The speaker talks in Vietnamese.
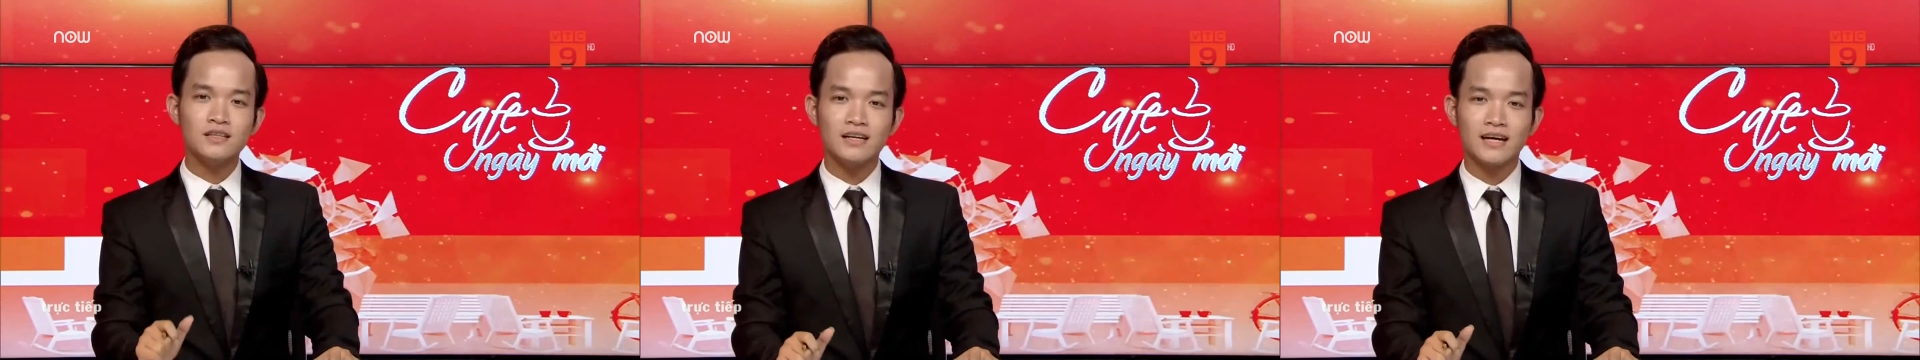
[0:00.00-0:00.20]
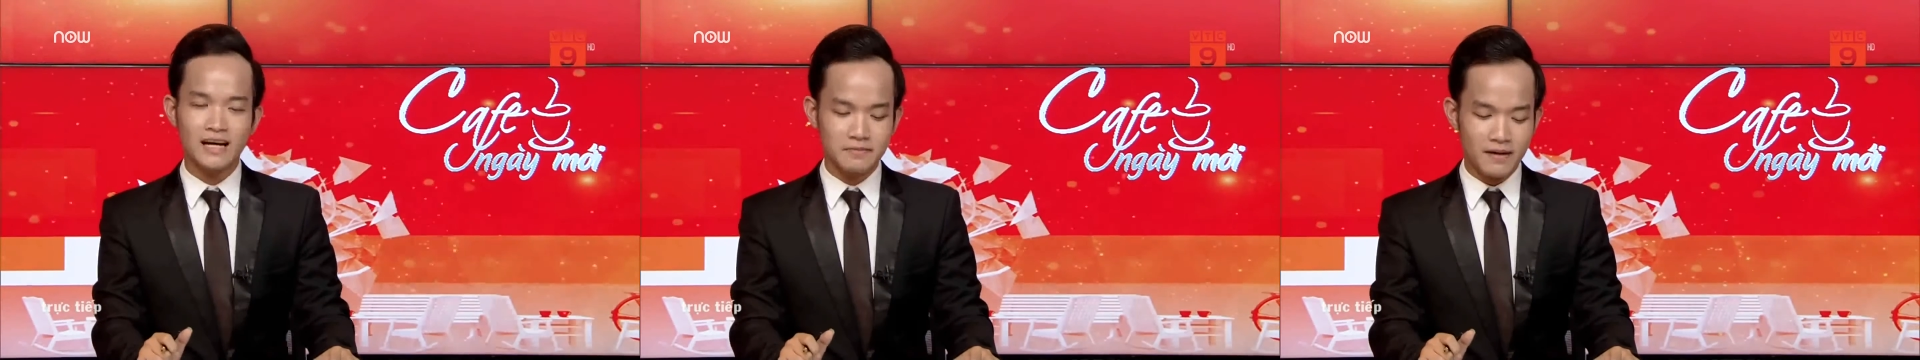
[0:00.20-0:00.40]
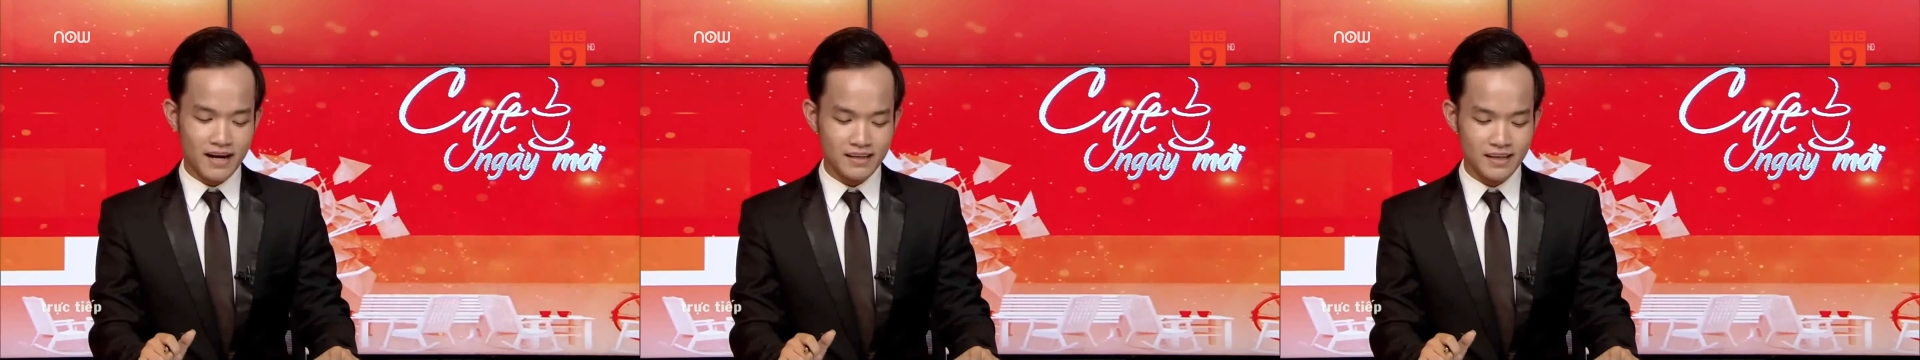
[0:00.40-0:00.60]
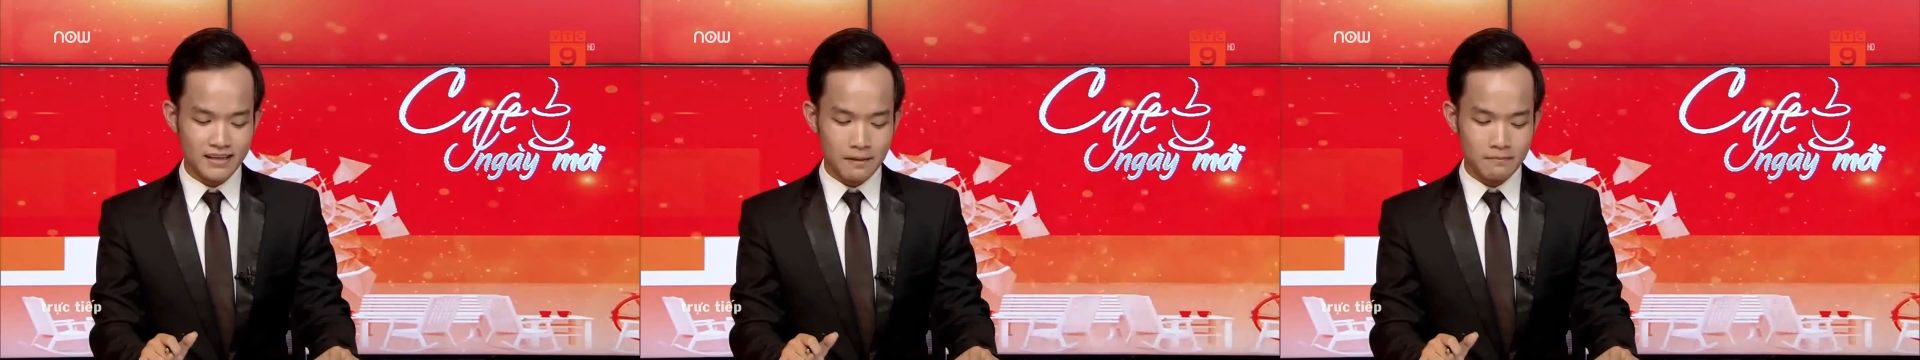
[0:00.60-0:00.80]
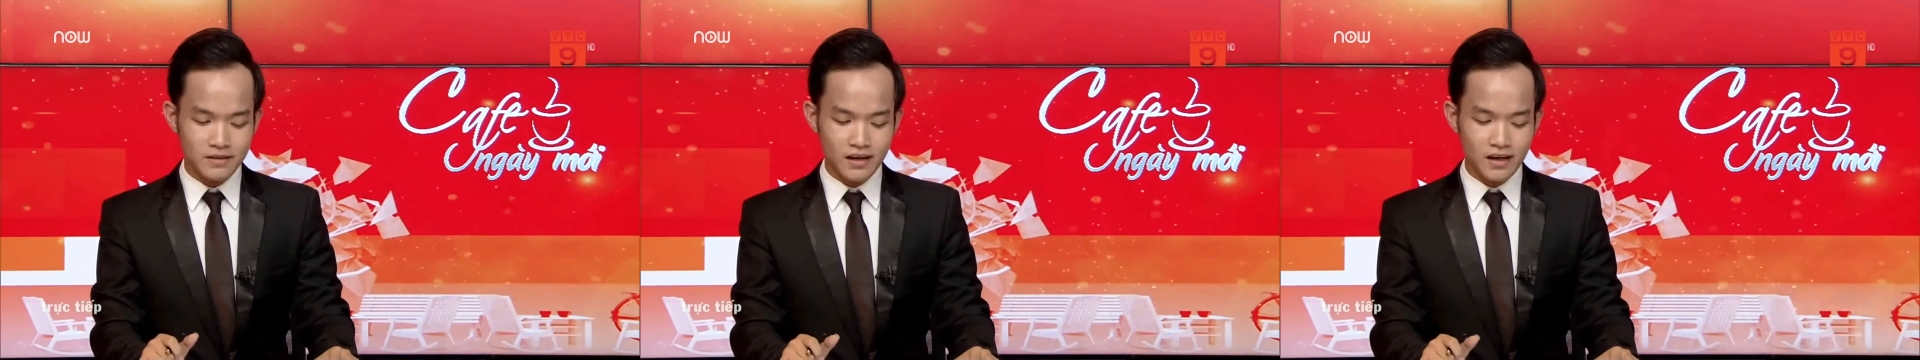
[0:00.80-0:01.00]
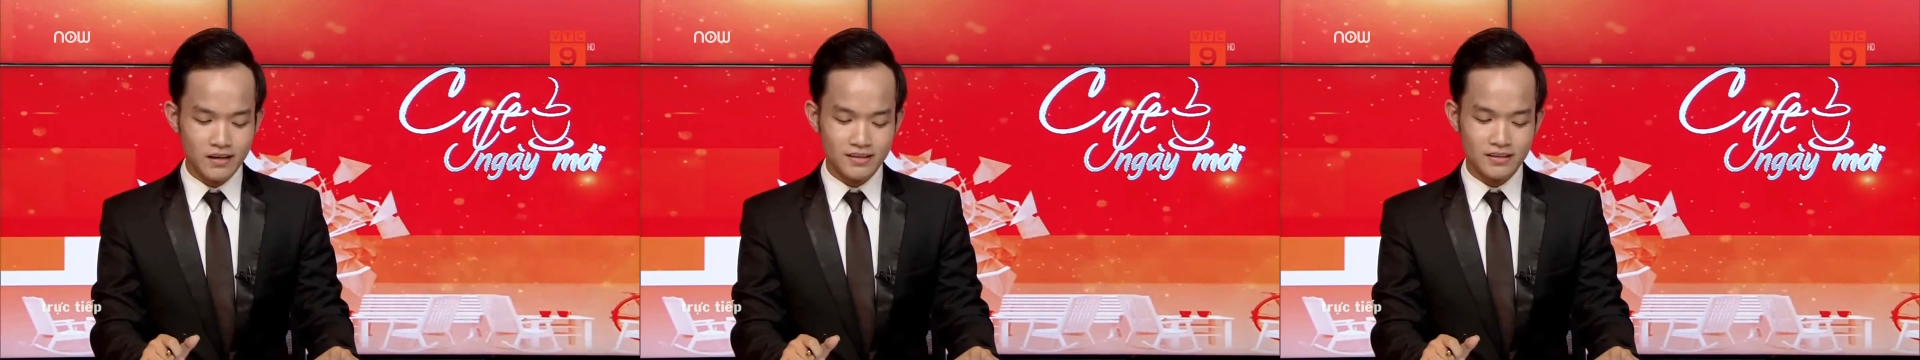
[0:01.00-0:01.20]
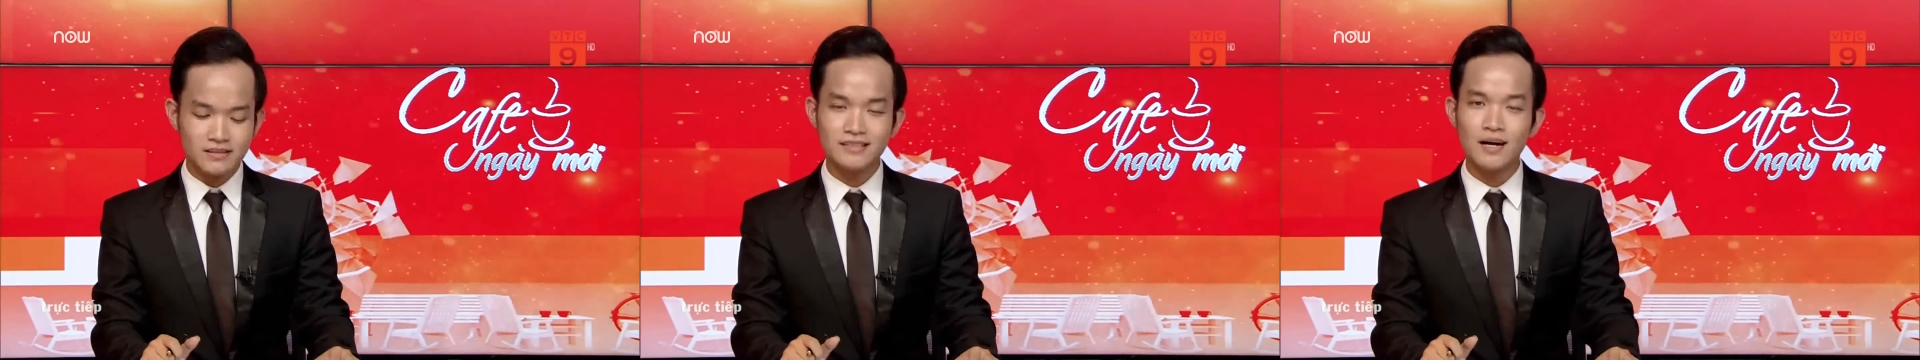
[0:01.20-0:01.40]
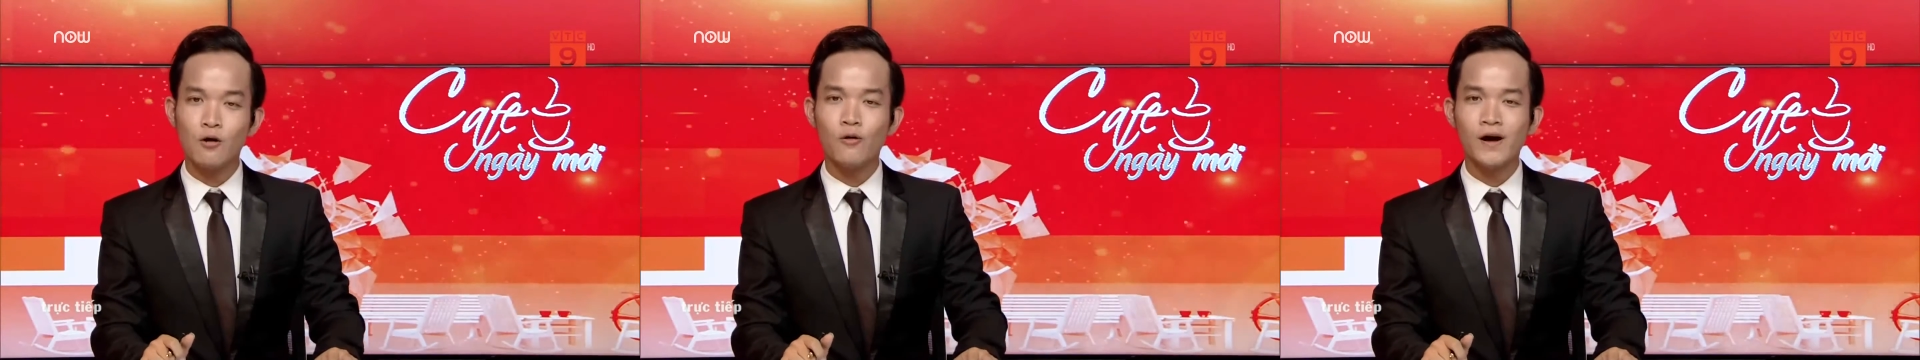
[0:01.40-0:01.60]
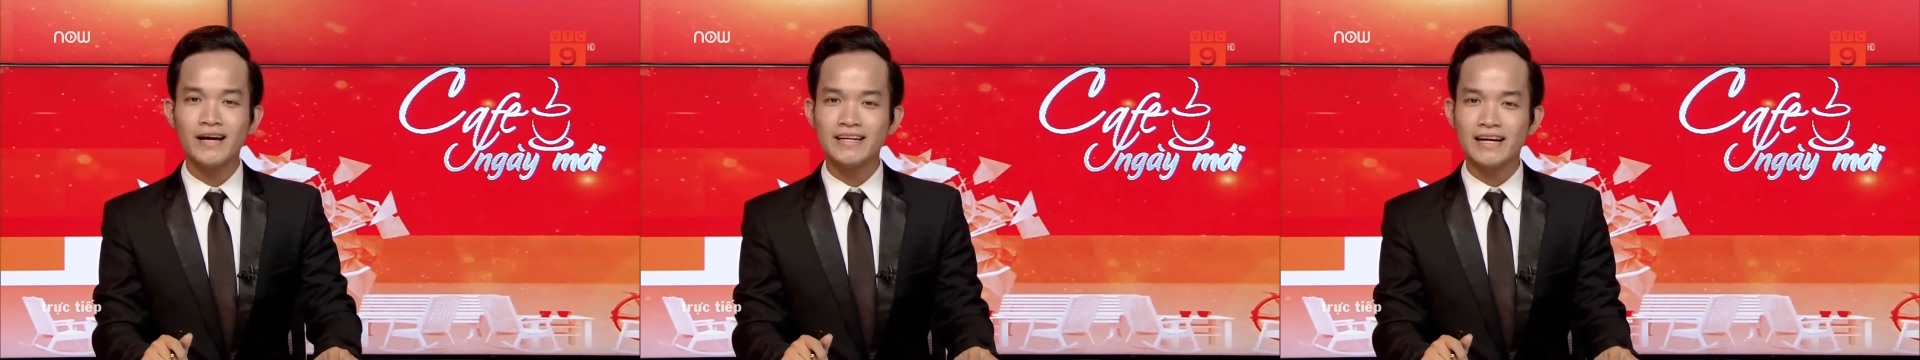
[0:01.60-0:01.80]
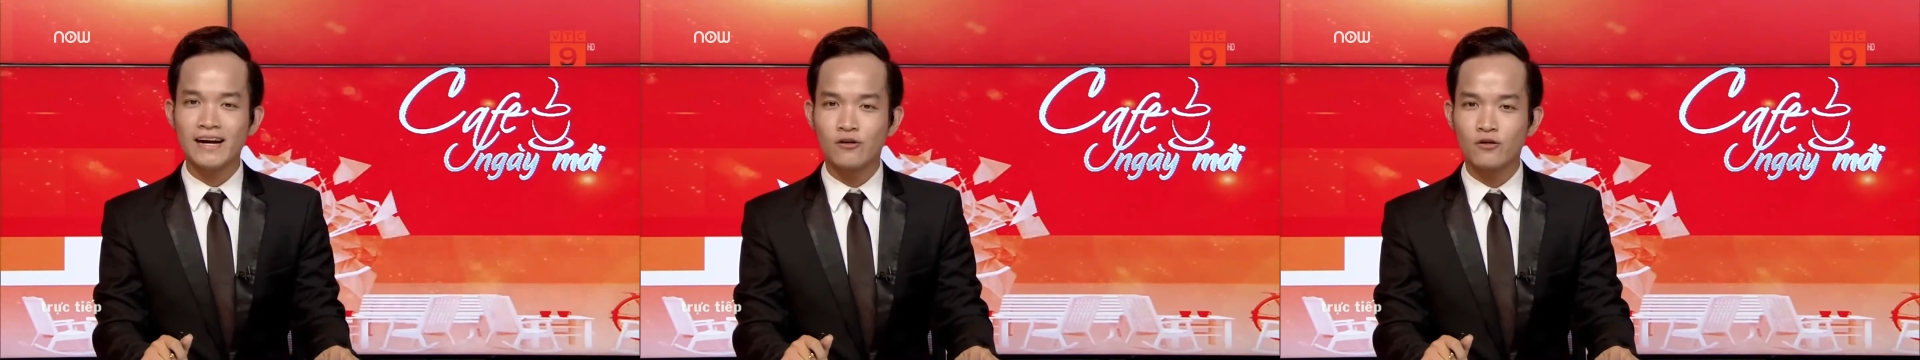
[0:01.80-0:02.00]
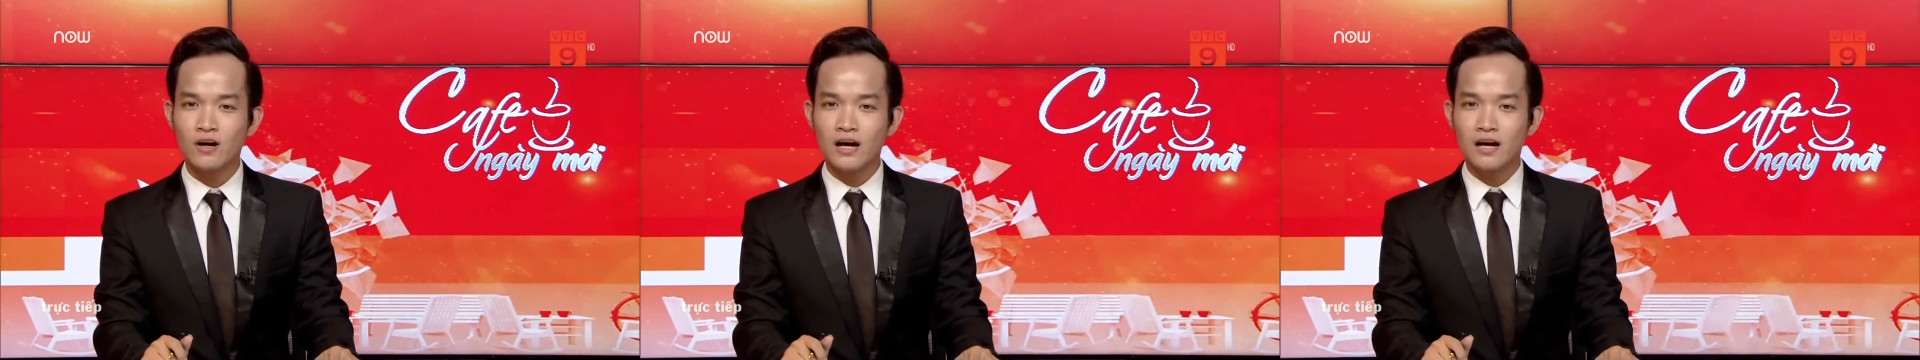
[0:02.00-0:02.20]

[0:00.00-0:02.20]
hay bạn là nam giới, giàu hay nghèo,